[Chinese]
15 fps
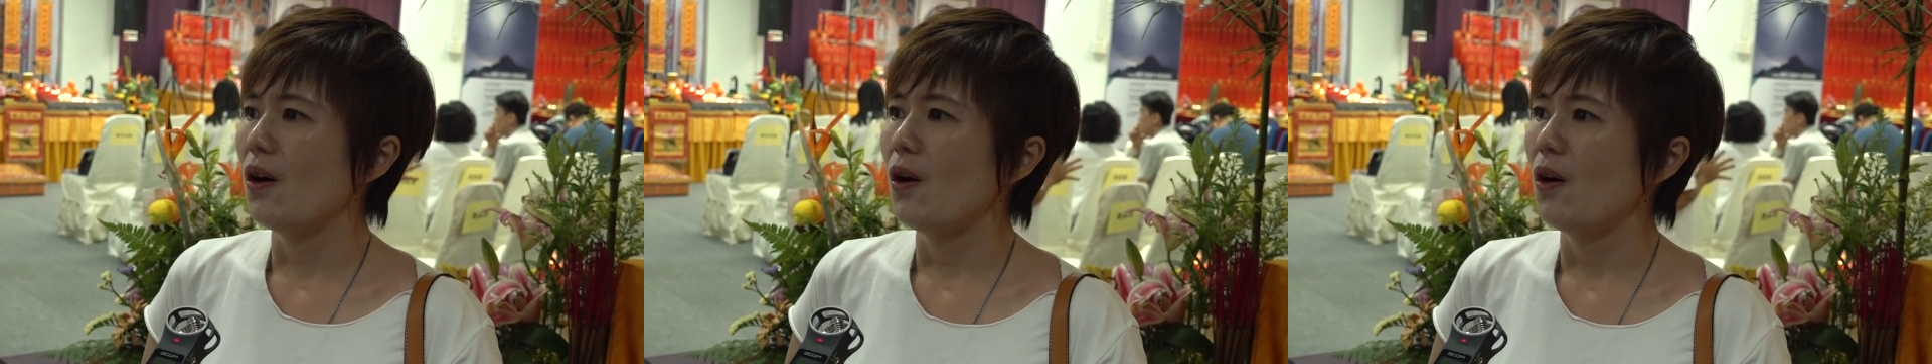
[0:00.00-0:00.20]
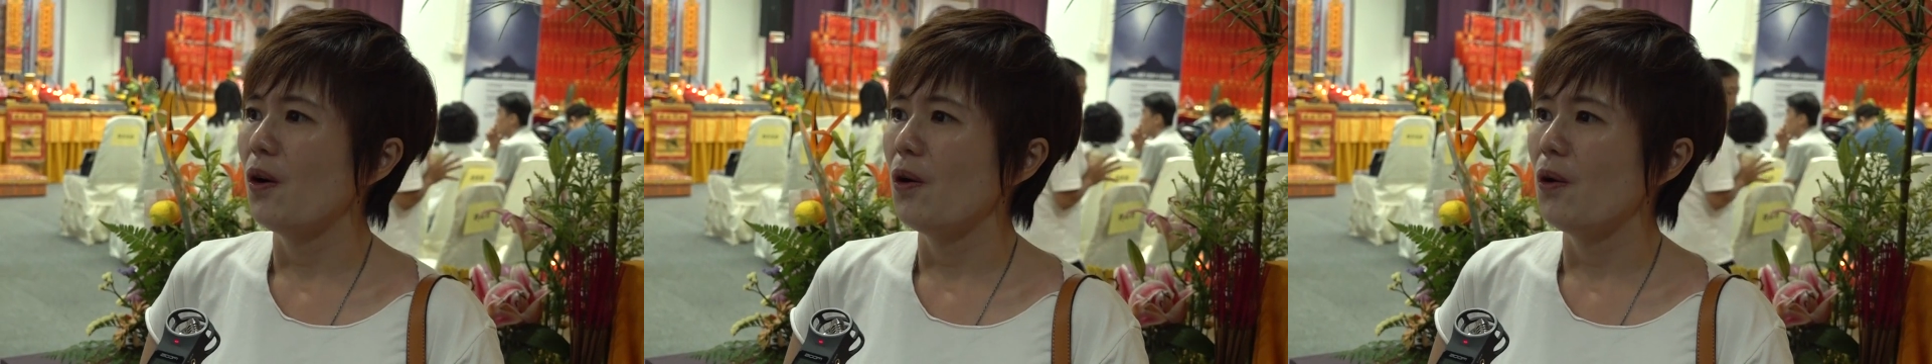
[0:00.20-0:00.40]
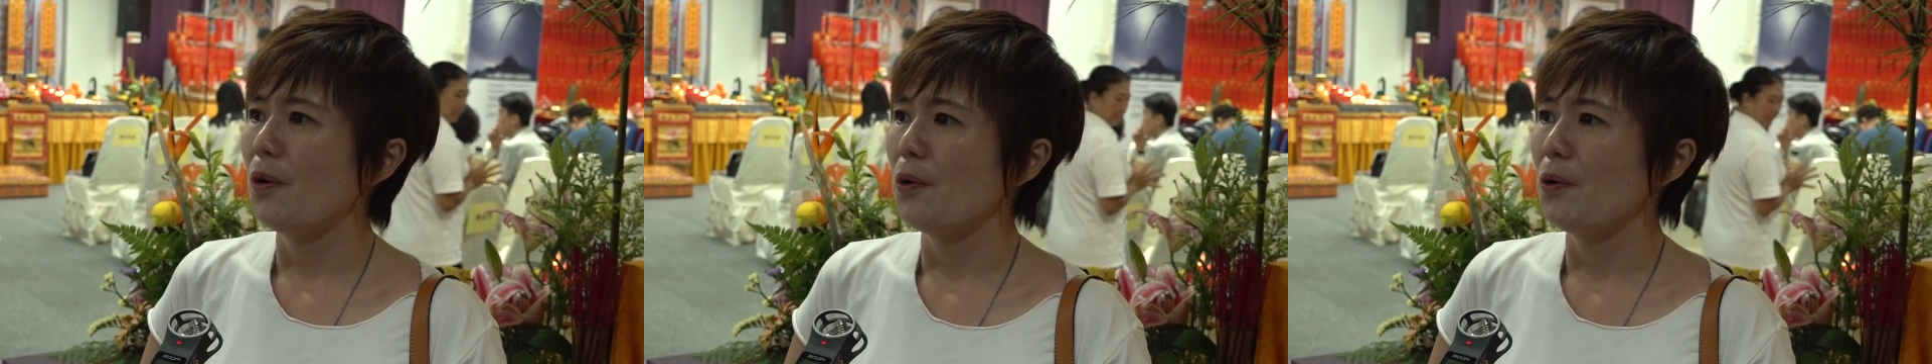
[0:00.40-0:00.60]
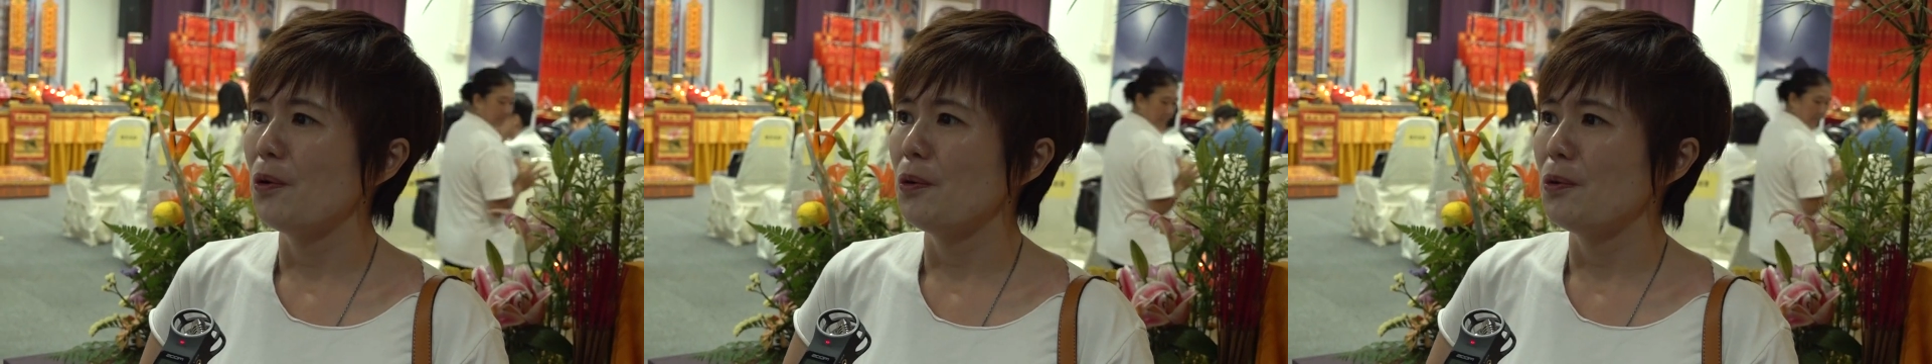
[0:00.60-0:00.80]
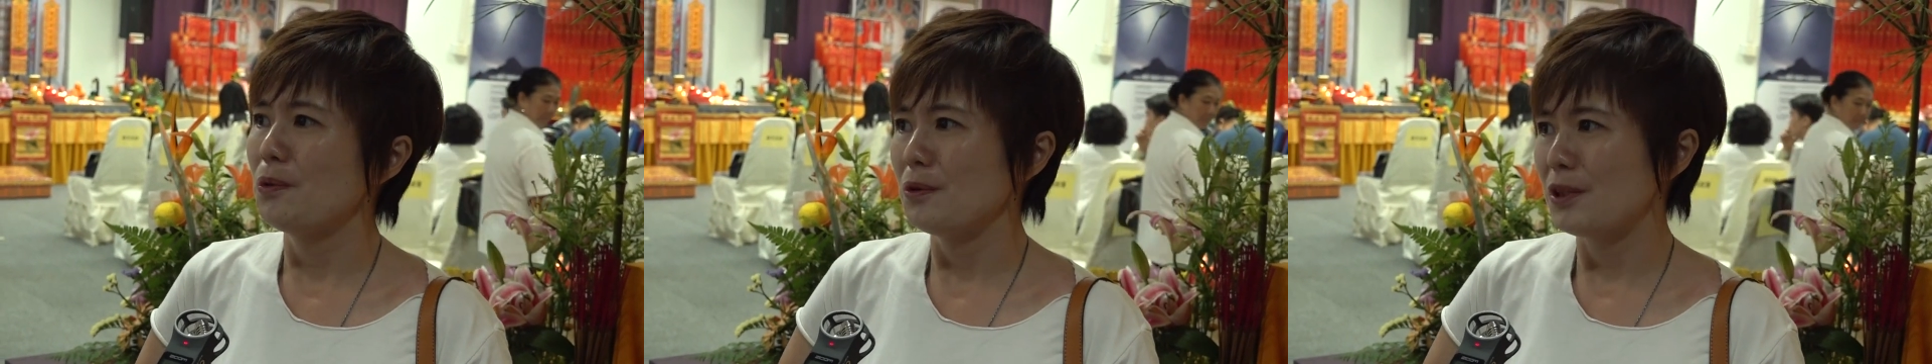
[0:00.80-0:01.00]

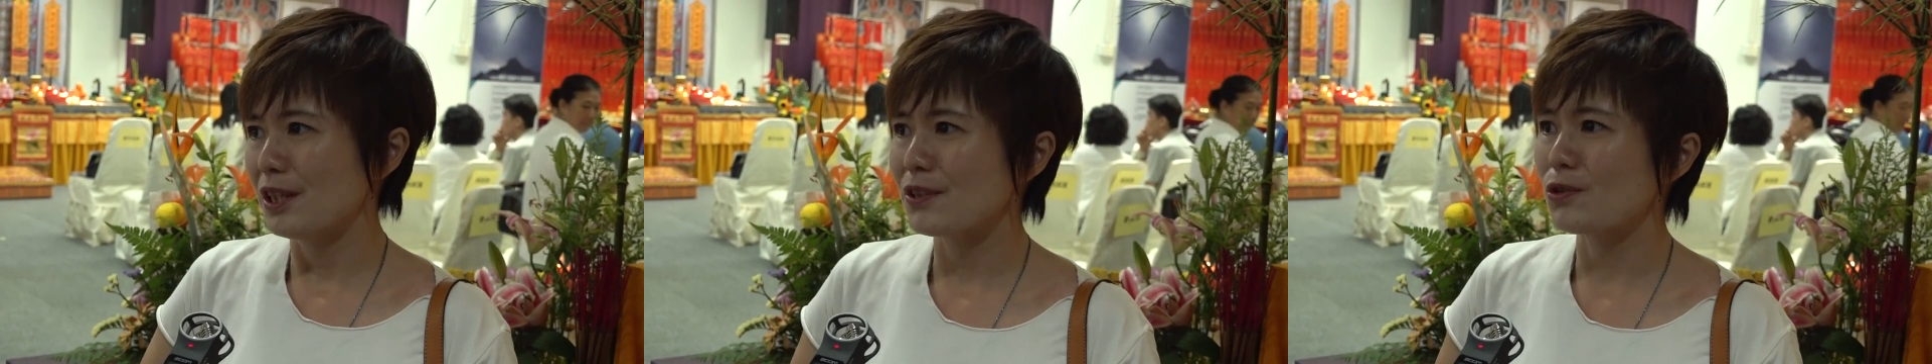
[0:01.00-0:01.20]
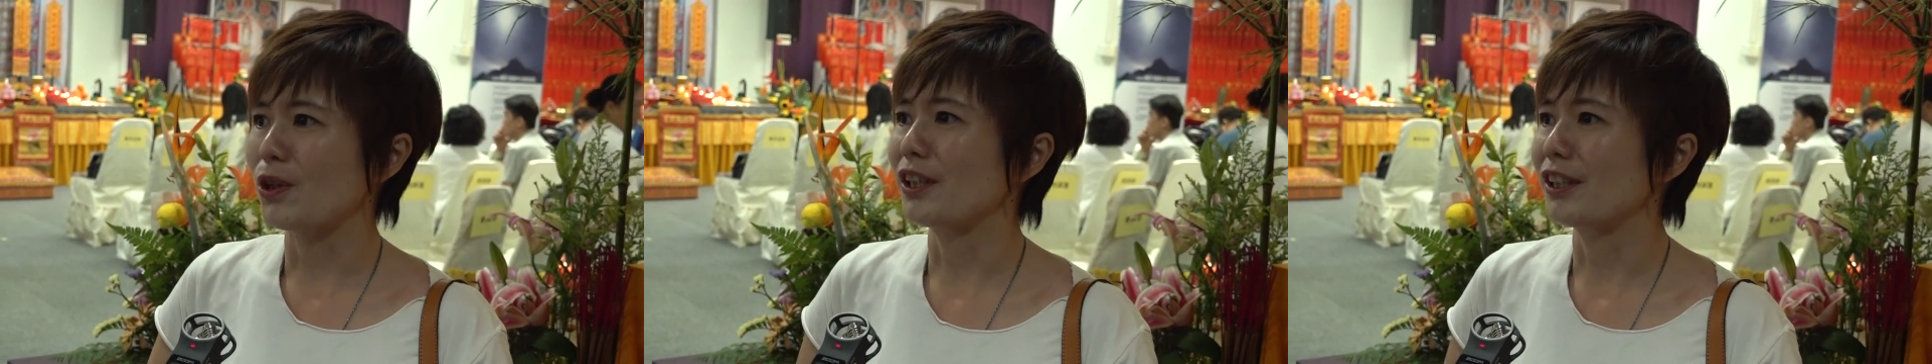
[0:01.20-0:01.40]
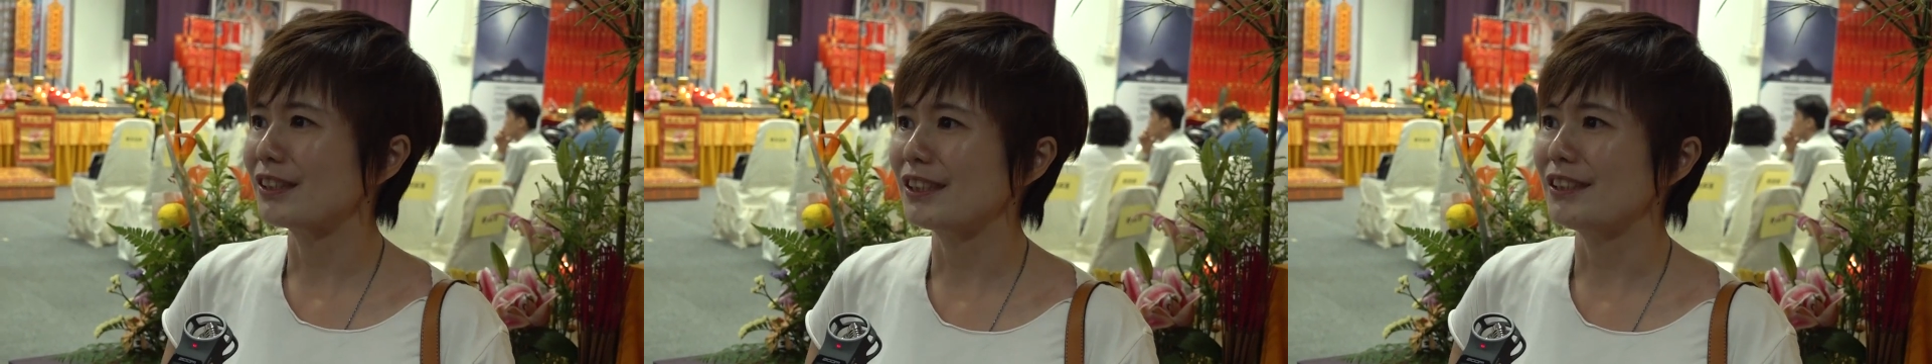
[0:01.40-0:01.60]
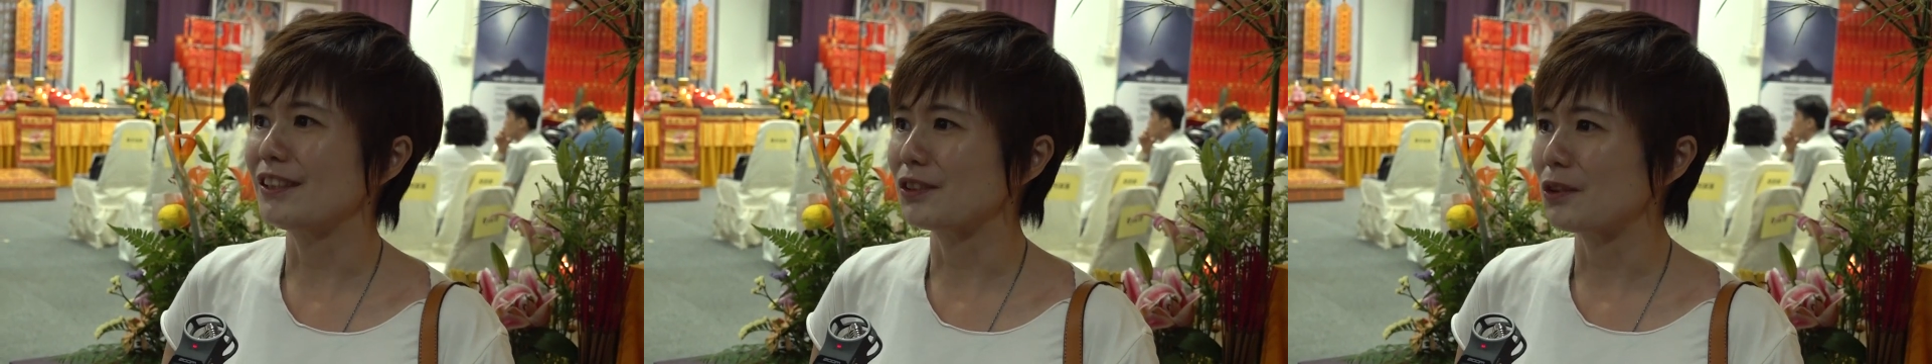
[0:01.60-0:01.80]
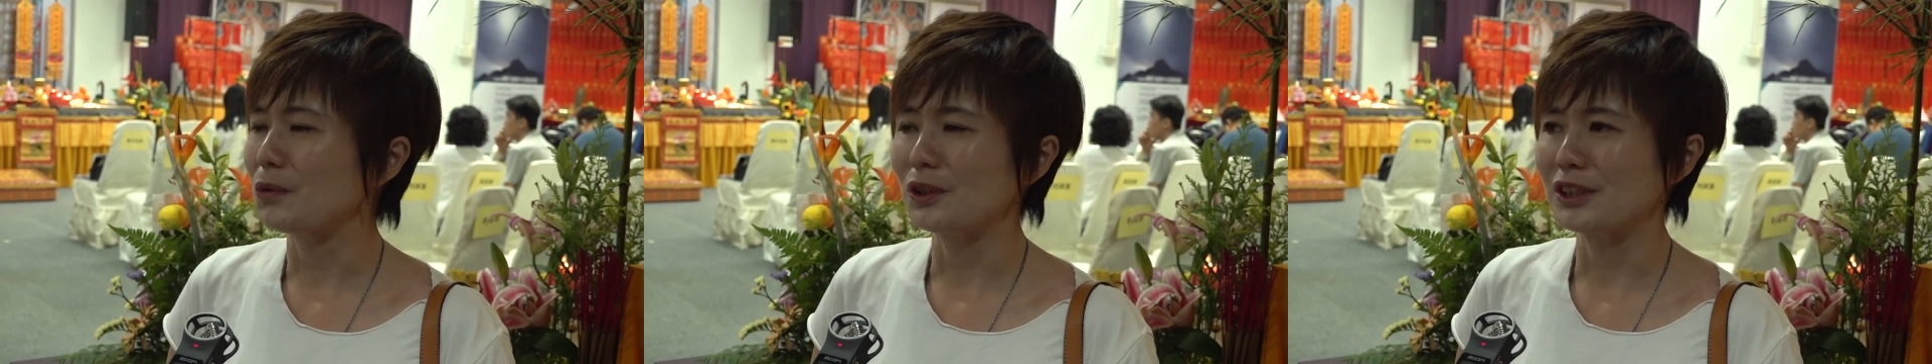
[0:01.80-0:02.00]
后一转到身体的时候，